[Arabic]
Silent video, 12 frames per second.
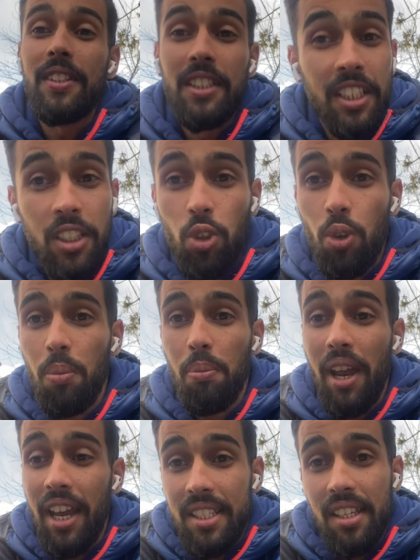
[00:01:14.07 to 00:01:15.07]
جيتكم
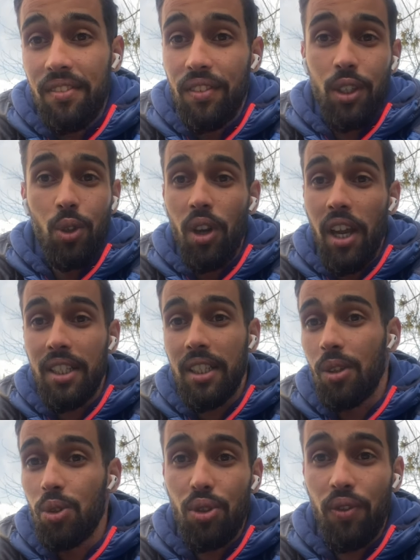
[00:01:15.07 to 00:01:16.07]
باحسن فيديو اللي
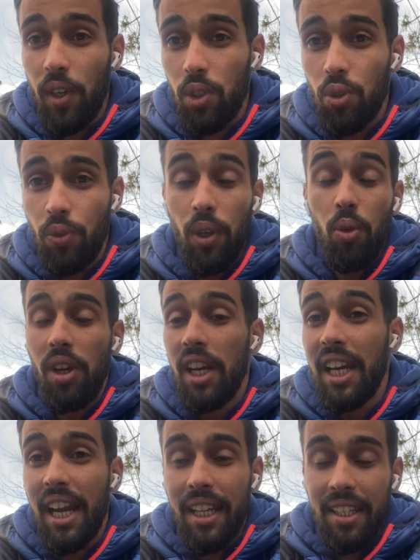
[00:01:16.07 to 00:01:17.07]
تقدروا تفرجوا فيه واللي
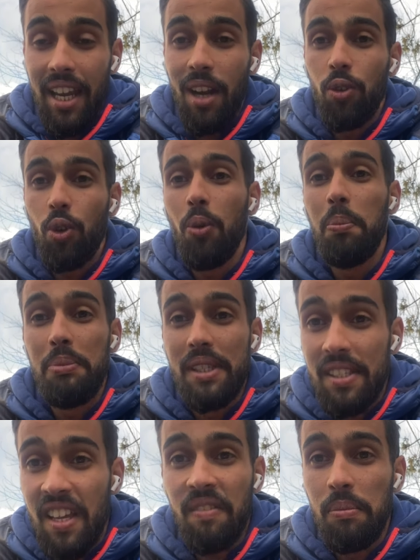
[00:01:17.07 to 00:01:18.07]
اللي غادي يعاونكم
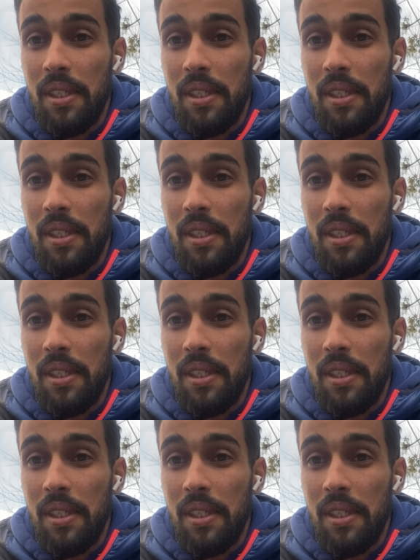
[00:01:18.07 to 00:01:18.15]
بزاف